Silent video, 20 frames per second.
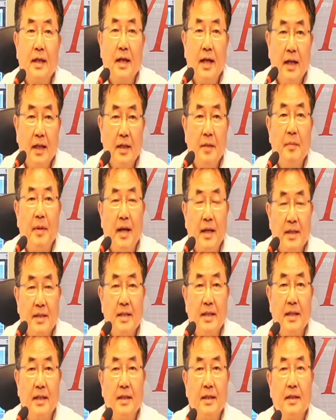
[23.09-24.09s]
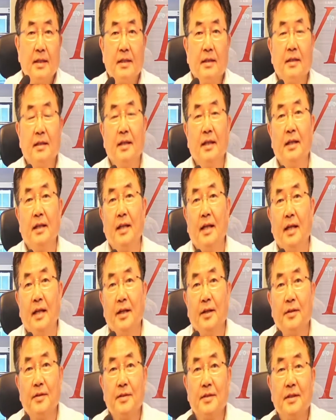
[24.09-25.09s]
강의 방식에
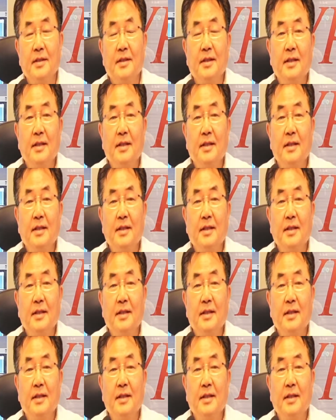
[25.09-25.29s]
대한 것을